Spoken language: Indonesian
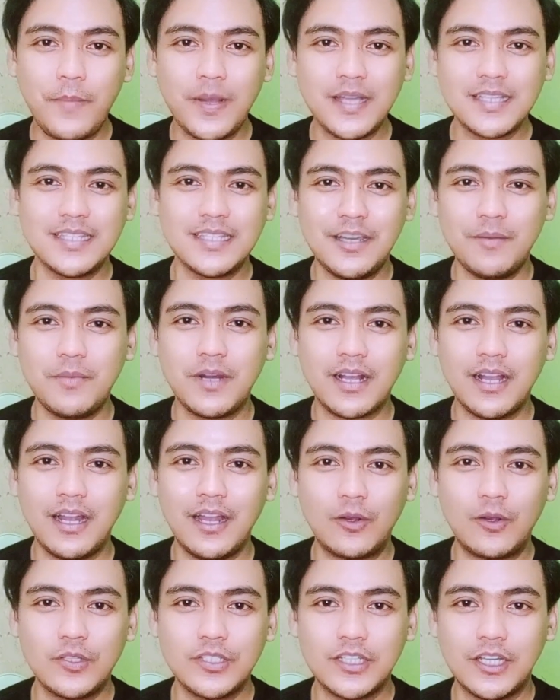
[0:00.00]
pastinya
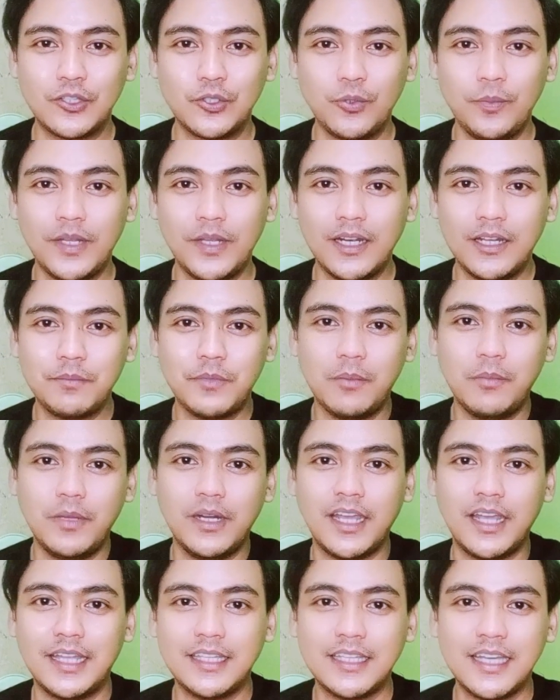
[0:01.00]
bakal aku cantumin link
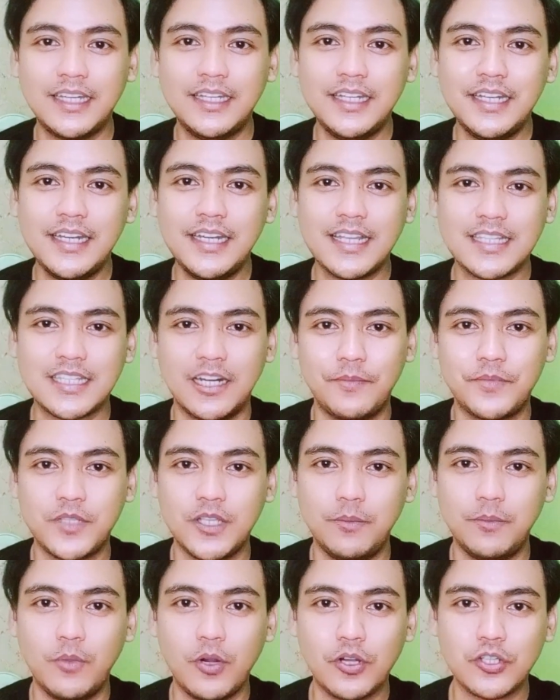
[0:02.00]
pembeliannya di
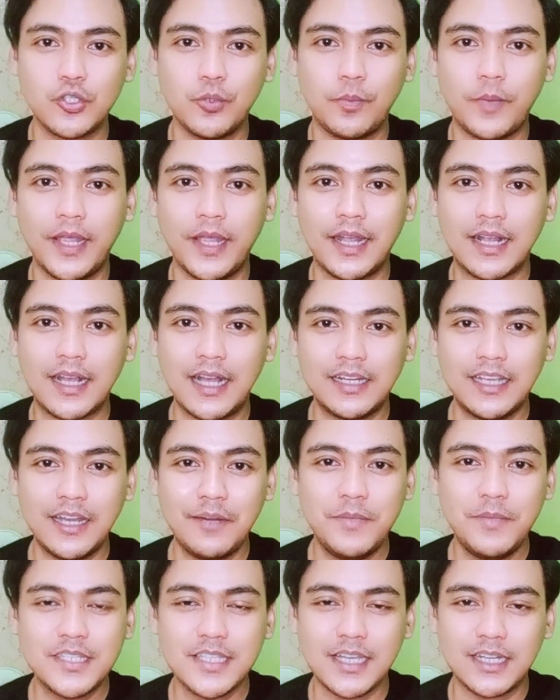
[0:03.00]
deskripsi box supaya
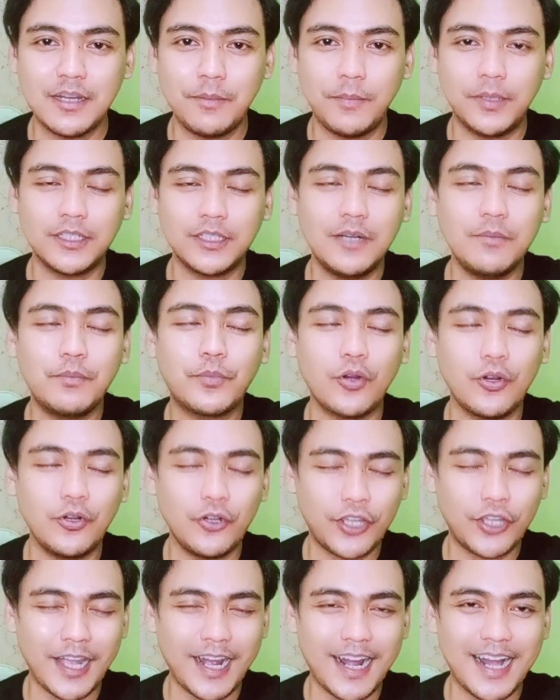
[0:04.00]
kalian bisa dapetin
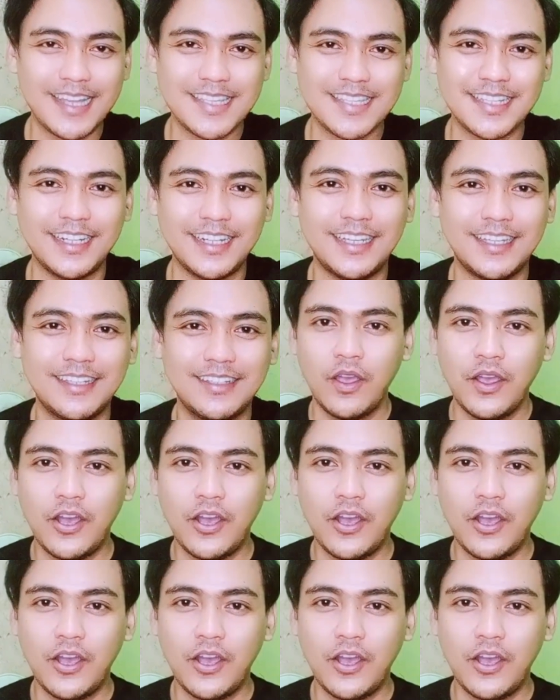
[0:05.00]
produk yang asli.